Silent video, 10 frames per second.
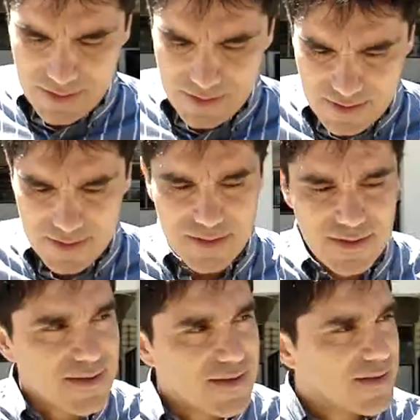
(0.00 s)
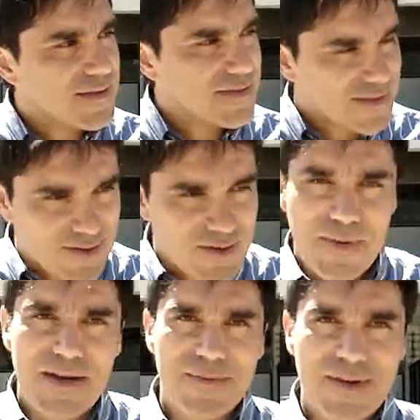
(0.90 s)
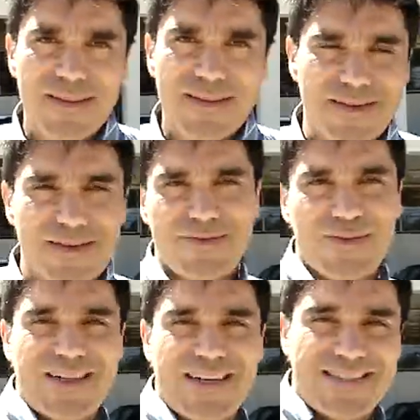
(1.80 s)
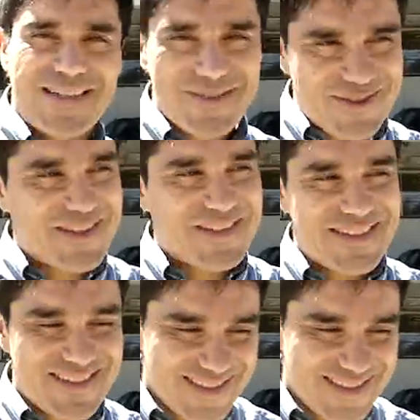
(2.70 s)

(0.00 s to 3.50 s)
esperamos tener en Pasión de Cerro. De todas maneras, pues, ahí está, nuestra casa. Cuídense.